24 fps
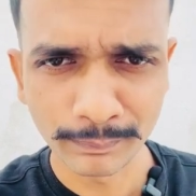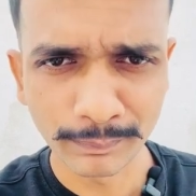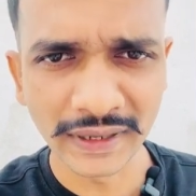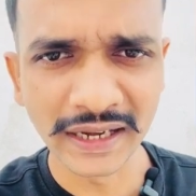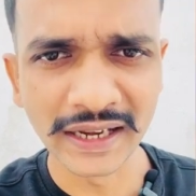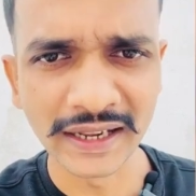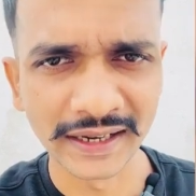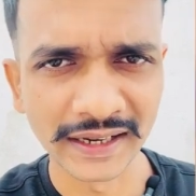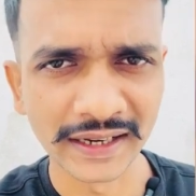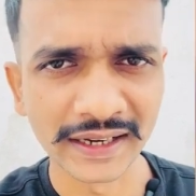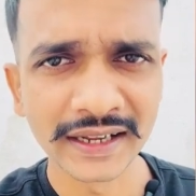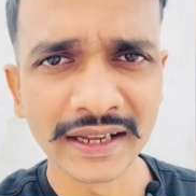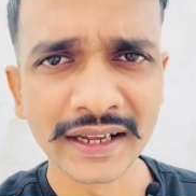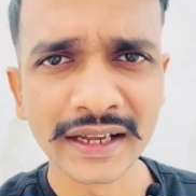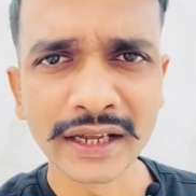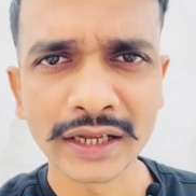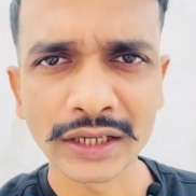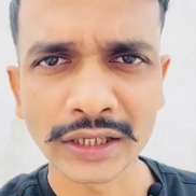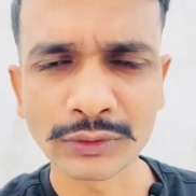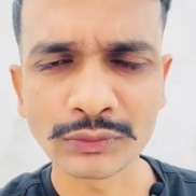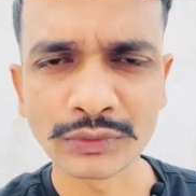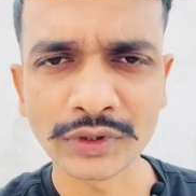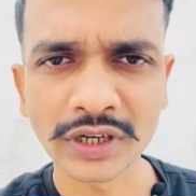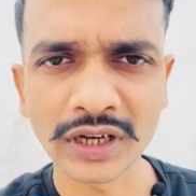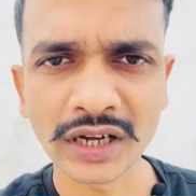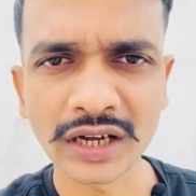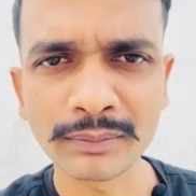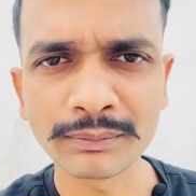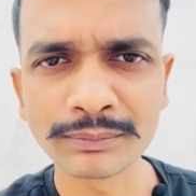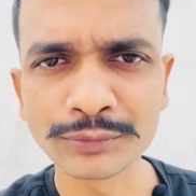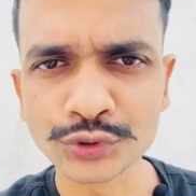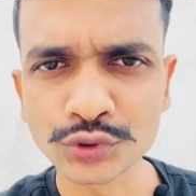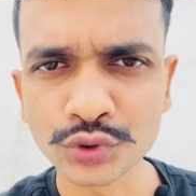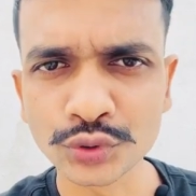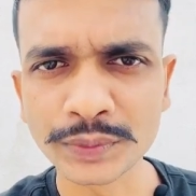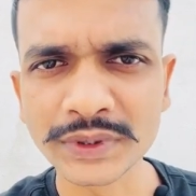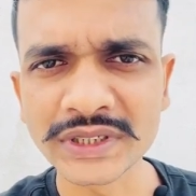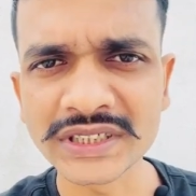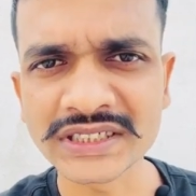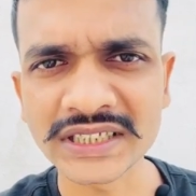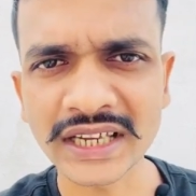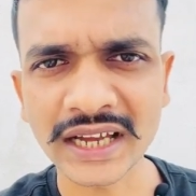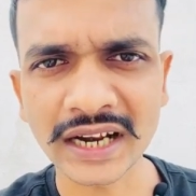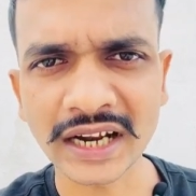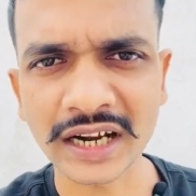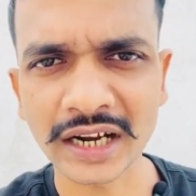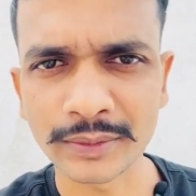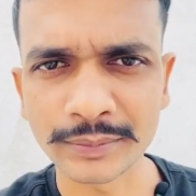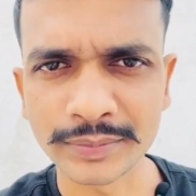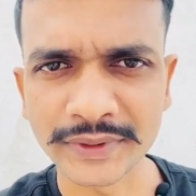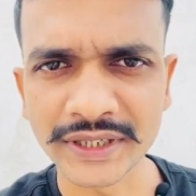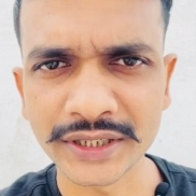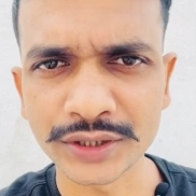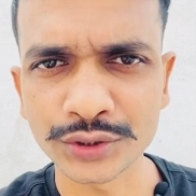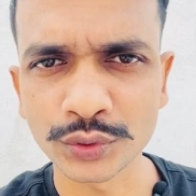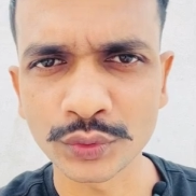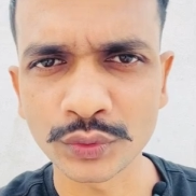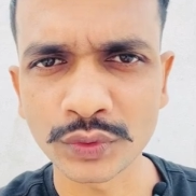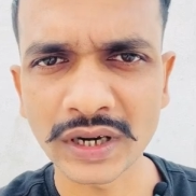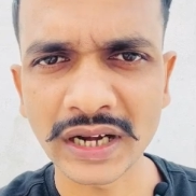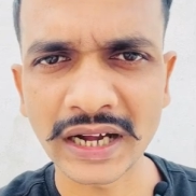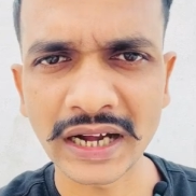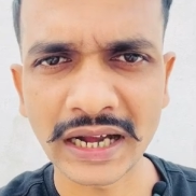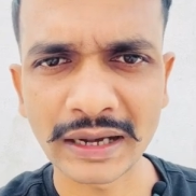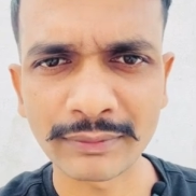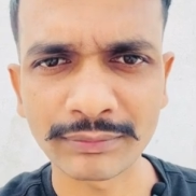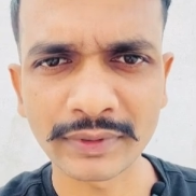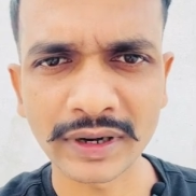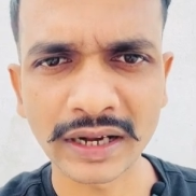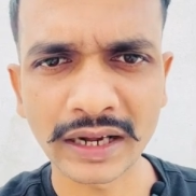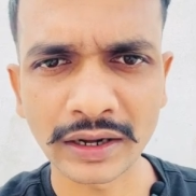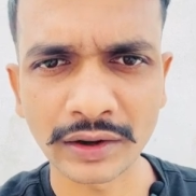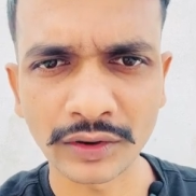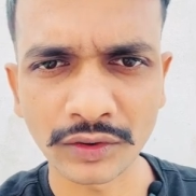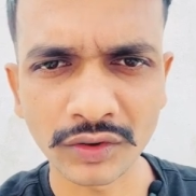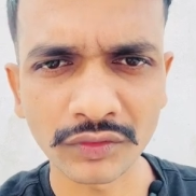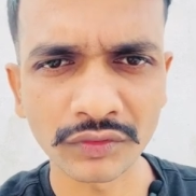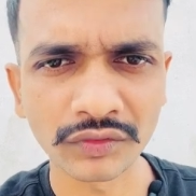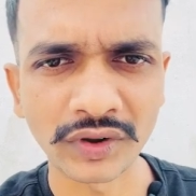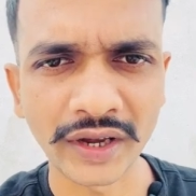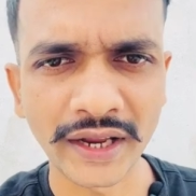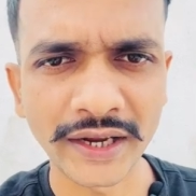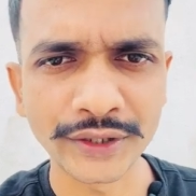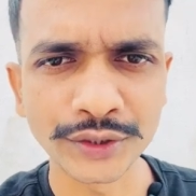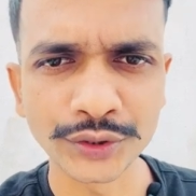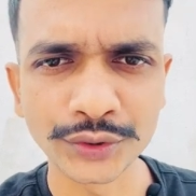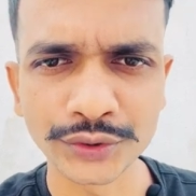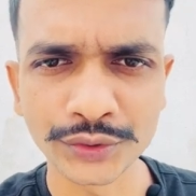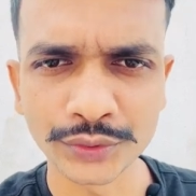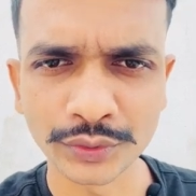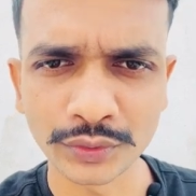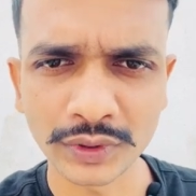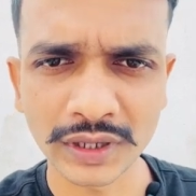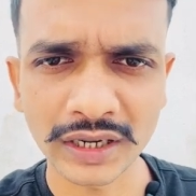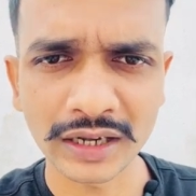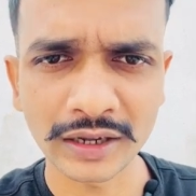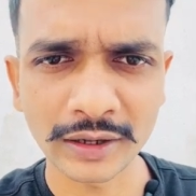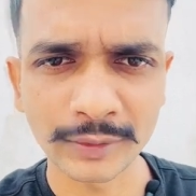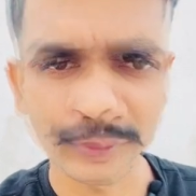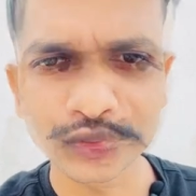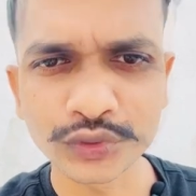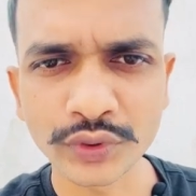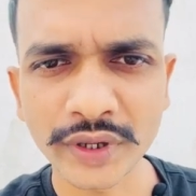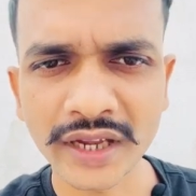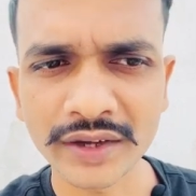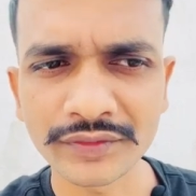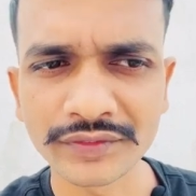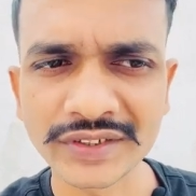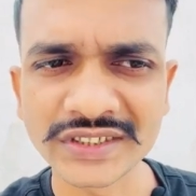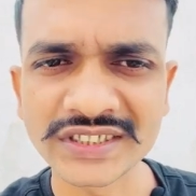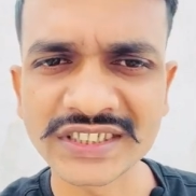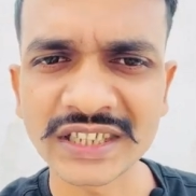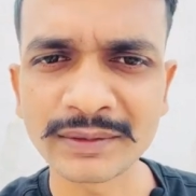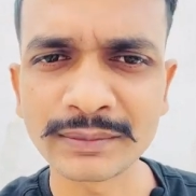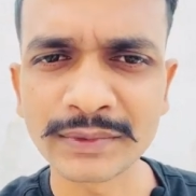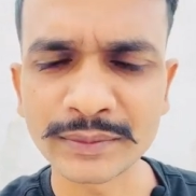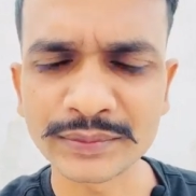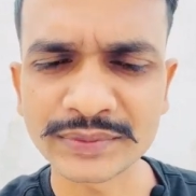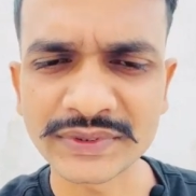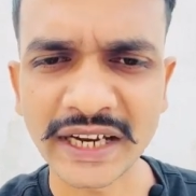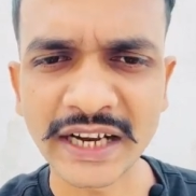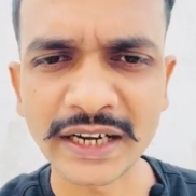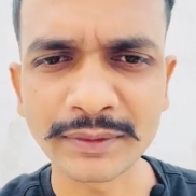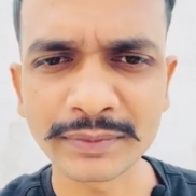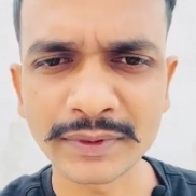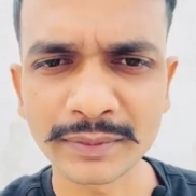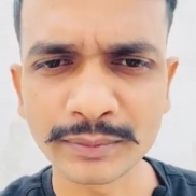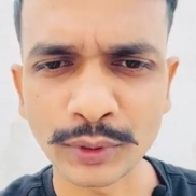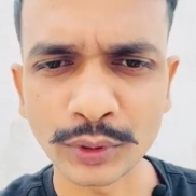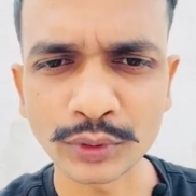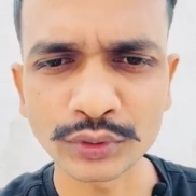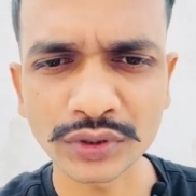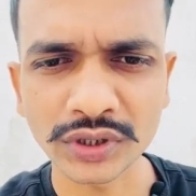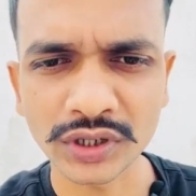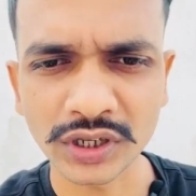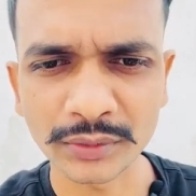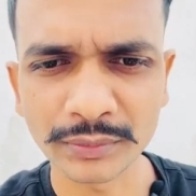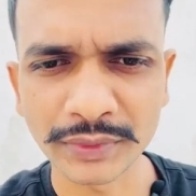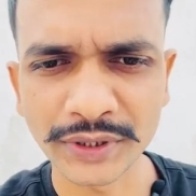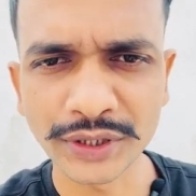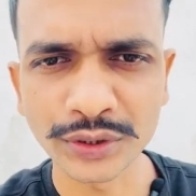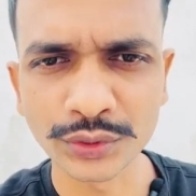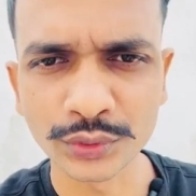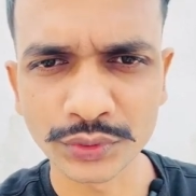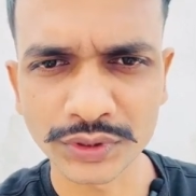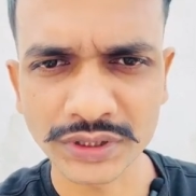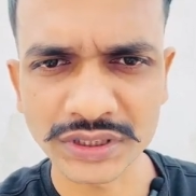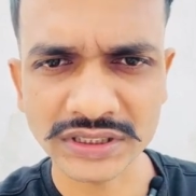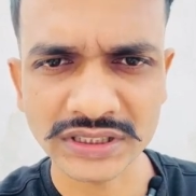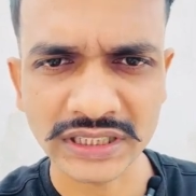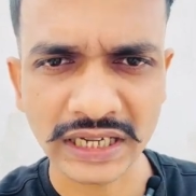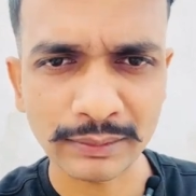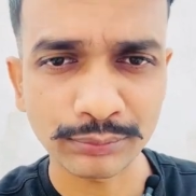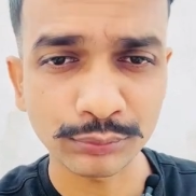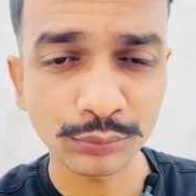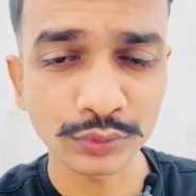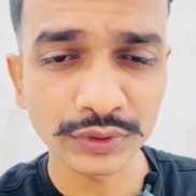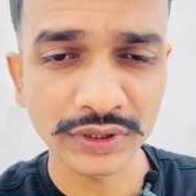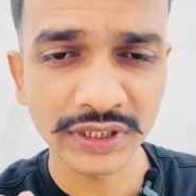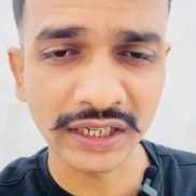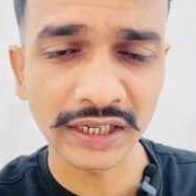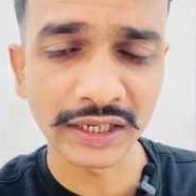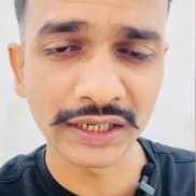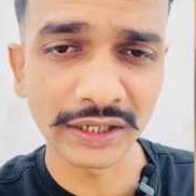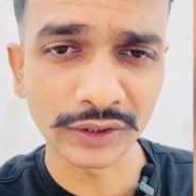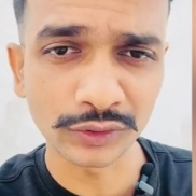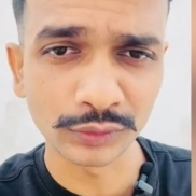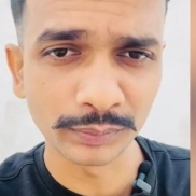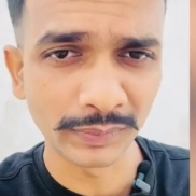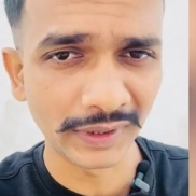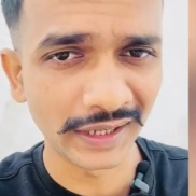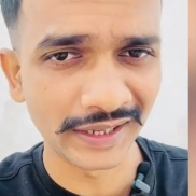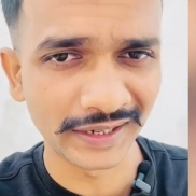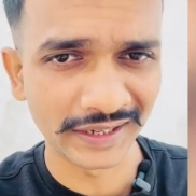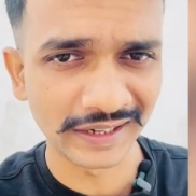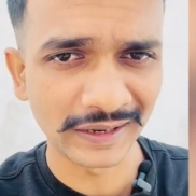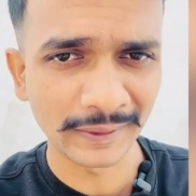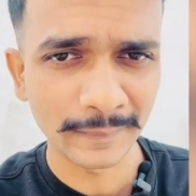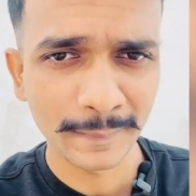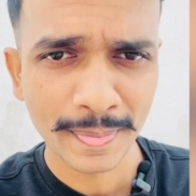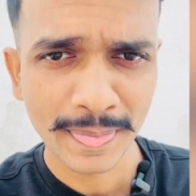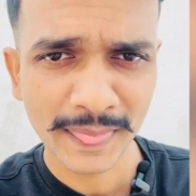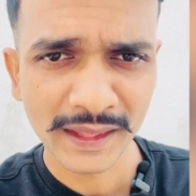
मिलेंगे क्योंकि अब जो भी सारा अपडेट होगा आपका ऑफलाइन ही होगा अब जो है ऑफिशियल वेबसाइट पर बहुत कम ही नोटिस आपको देखने को मिलेगा